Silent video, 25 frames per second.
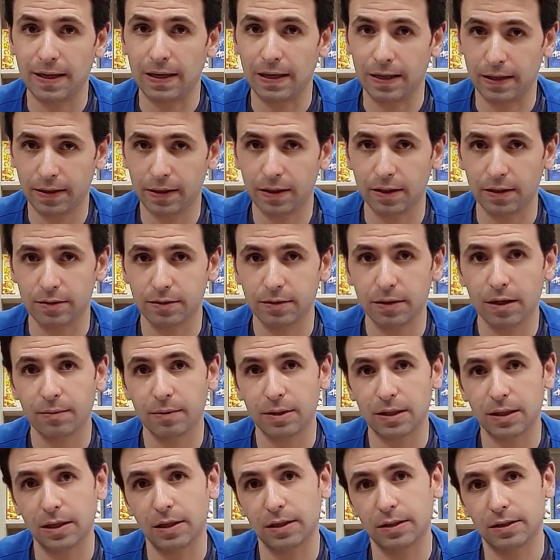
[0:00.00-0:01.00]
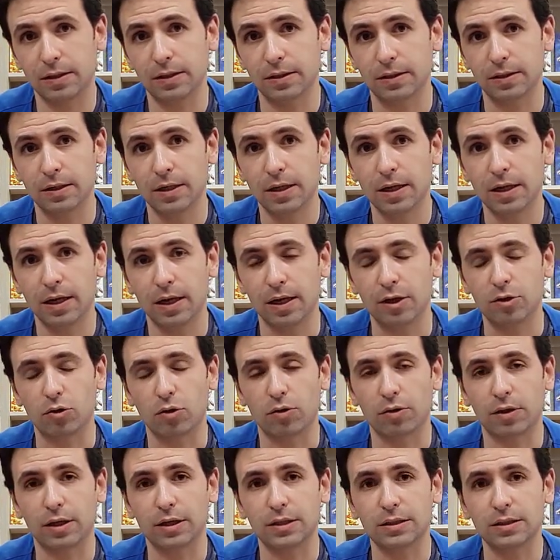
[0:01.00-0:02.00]
de elegir, deben de elegir.
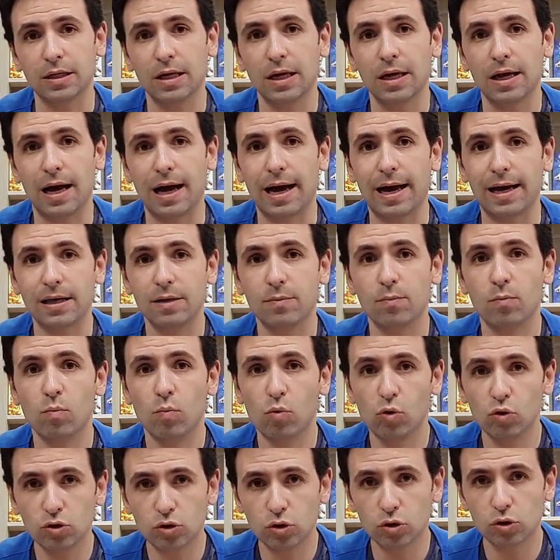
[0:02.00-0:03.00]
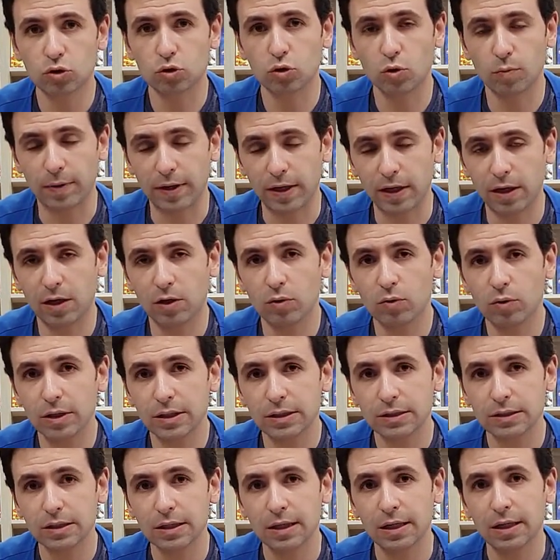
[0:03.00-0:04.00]
Entonces hay muchos
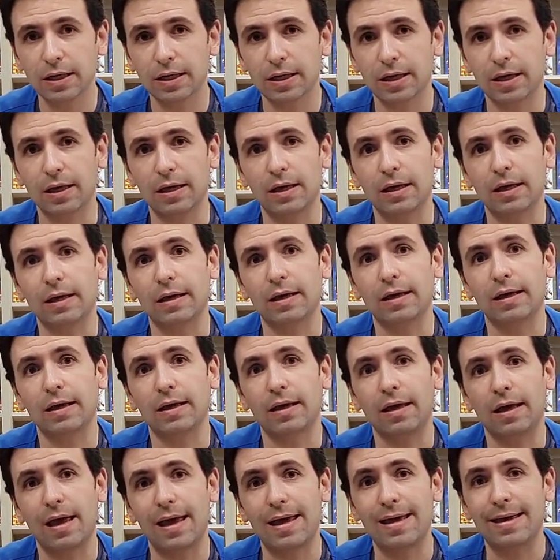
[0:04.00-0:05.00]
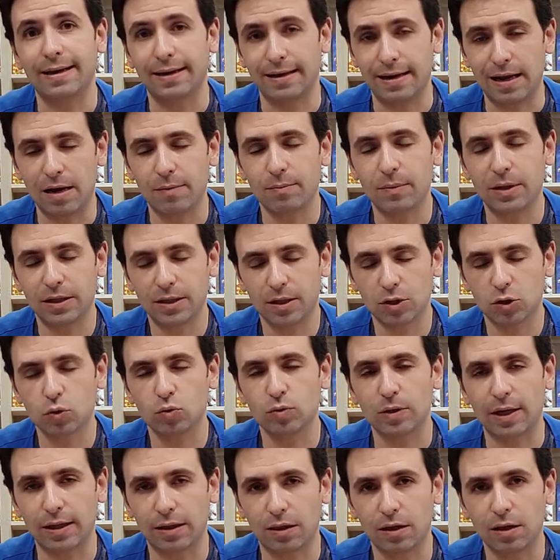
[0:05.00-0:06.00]
superhéroes eh, y realmente es
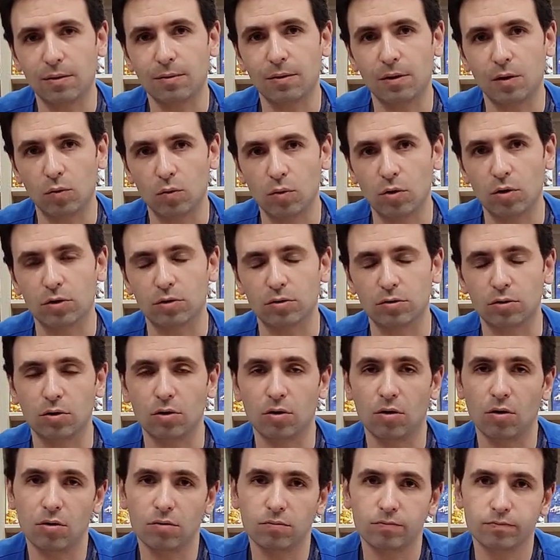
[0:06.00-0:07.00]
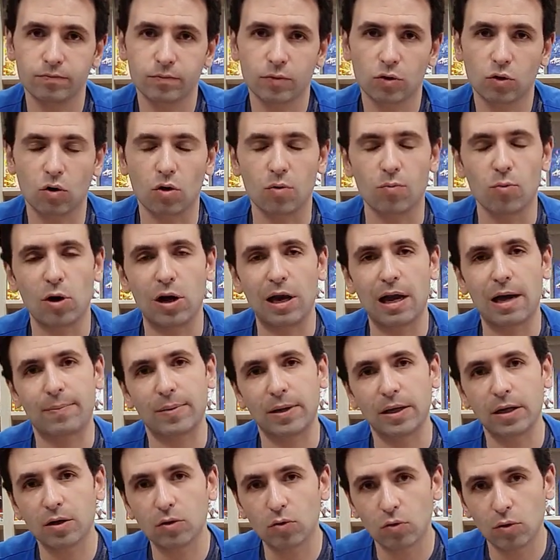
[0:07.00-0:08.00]
una Civil War, no como en la
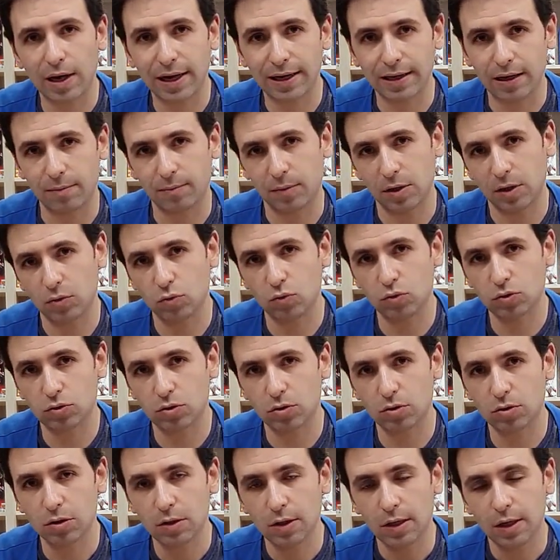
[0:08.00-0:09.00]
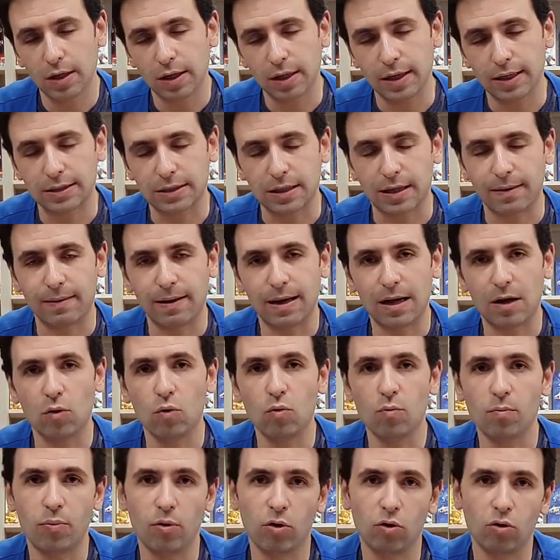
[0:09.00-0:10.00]
película, que a mi gusto estaba
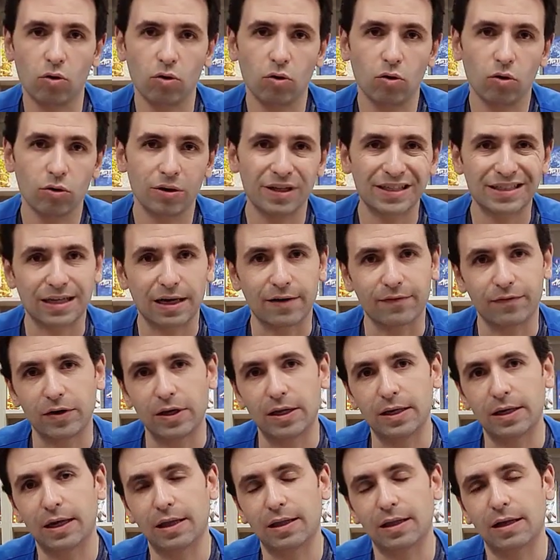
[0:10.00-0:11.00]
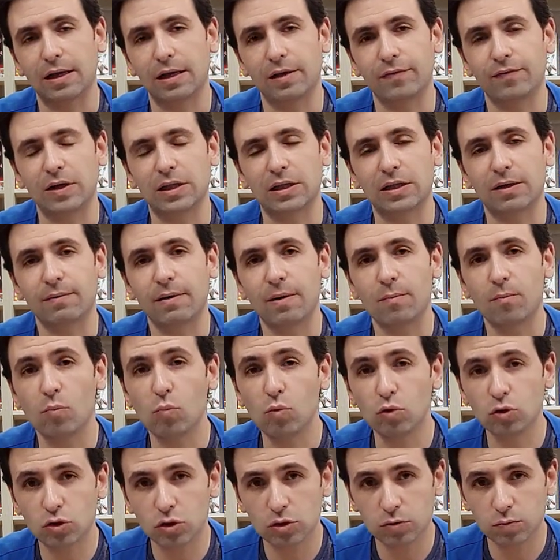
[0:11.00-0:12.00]
un poco descafeinada. Le faltaban
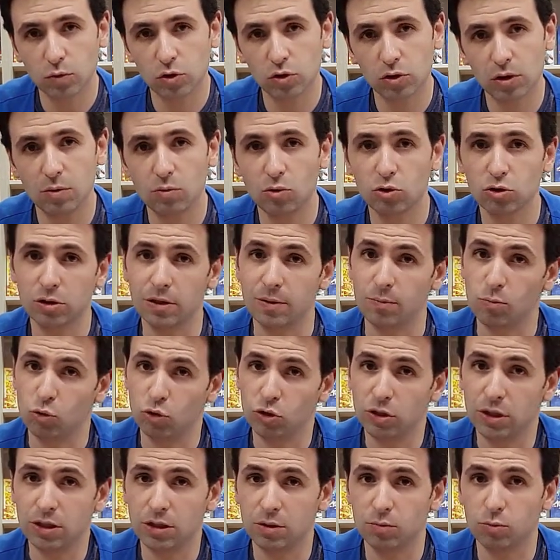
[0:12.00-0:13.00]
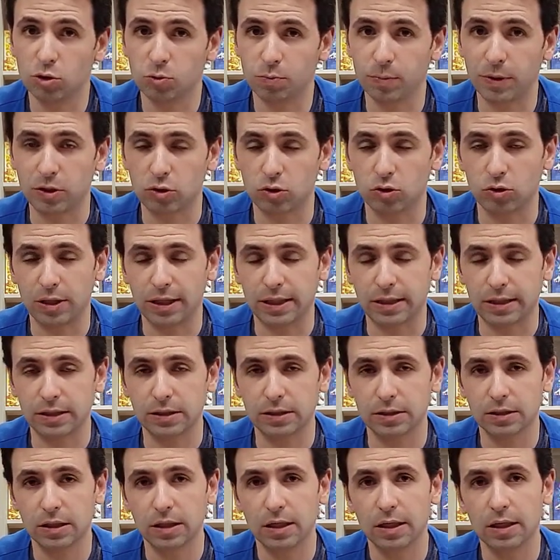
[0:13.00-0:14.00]
muchos motivos y muchísimos
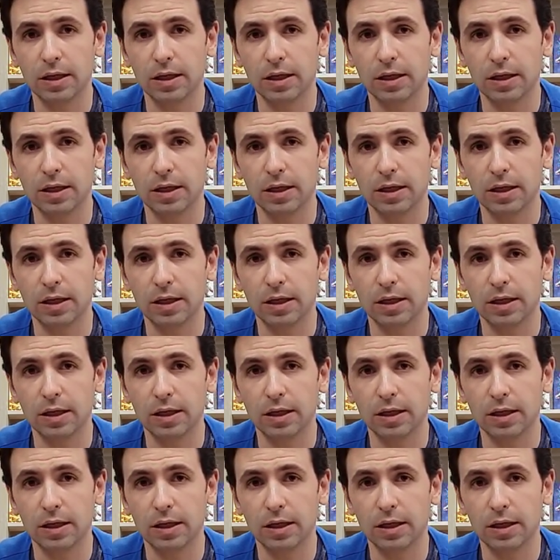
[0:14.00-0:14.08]
personajes.